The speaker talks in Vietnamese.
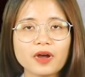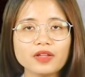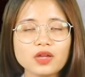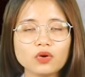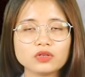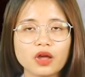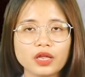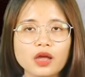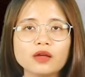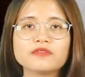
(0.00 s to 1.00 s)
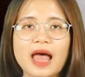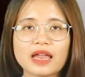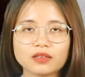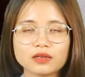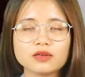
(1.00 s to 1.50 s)
gỡ nhiều người
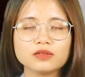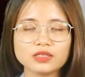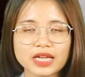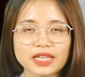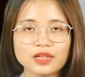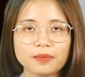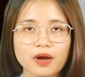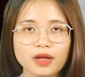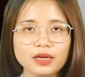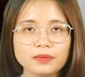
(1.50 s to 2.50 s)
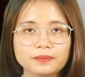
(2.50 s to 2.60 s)
và thử những trải nghiệm mới.